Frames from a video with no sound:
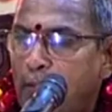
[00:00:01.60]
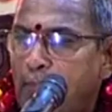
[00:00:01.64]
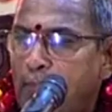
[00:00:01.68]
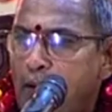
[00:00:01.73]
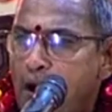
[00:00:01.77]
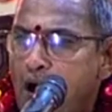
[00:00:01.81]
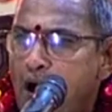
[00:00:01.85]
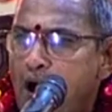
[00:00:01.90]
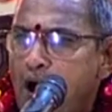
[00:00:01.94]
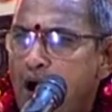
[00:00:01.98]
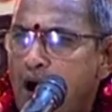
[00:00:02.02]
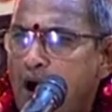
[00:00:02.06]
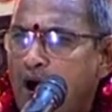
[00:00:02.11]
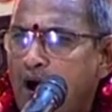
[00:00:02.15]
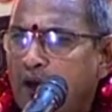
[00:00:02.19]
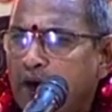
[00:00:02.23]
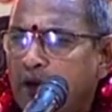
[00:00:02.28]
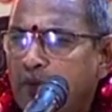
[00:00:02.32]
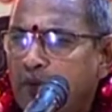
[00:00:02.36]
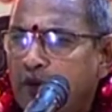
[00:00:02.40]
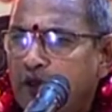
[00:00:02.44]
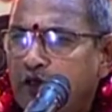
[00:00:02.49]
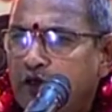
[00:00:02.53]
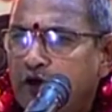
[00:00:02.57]

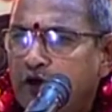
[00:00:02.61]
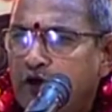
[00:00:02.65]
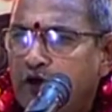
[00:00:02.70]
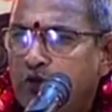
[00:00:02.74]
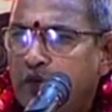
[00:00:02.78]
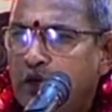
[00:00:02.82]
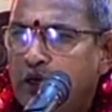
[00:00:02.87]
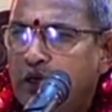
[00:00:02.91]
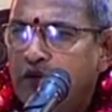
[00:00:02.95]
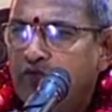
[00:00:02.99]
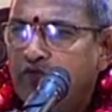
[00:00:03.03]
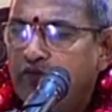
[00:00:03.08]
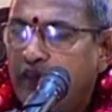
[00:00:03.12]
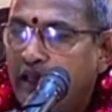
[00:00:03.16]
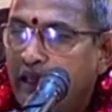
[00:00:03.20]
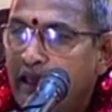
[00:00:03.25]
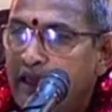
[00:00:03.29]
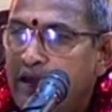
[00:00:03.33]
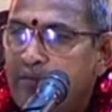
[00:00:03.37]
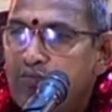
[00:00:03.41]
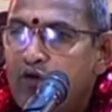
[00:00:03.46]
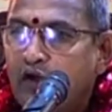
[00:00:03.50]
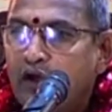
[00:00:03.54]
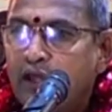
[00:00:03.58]
అపారమైనటువంటి
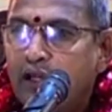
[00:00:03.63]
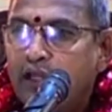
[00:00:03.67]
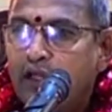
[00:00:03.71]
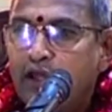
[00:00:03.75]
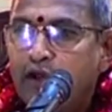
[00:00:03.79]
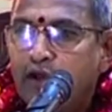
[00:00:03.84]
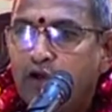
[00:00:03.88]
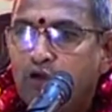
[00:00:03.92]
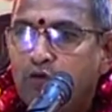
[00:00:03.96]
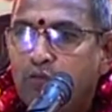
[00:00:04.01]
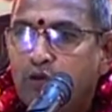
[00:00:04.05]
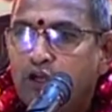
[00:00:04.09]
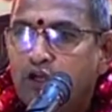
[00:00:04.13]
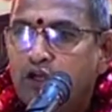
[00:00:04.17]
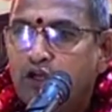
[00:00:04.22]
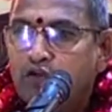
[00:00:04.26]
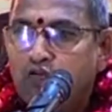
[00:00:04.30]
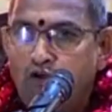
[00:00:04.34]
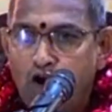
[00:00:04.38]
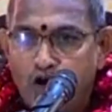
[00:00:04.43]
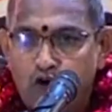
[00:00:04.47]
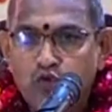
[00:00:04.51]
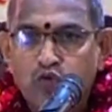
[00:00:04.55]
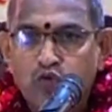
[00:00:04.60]
వినయము కలిగినటువంటి వాడు